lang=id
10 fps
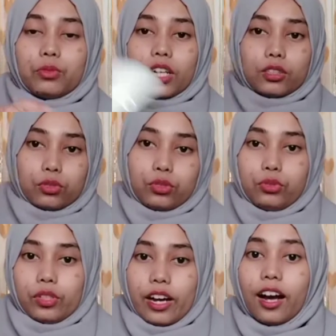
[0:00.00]
mau dibuka
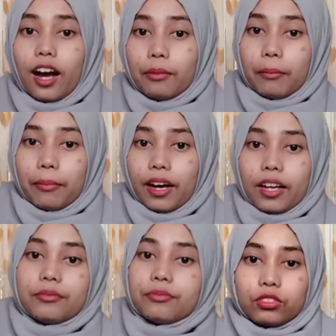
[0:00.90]
terus juga nggak
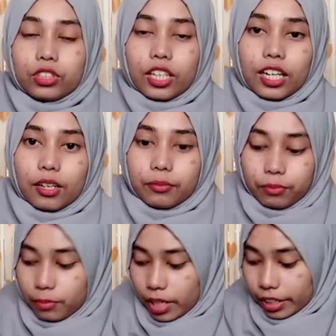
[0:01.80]
apa-apa terus
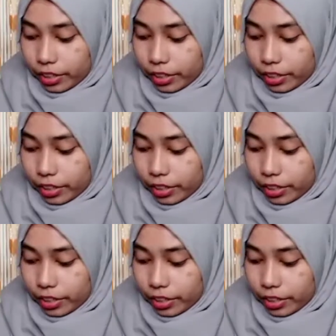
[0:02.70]
cara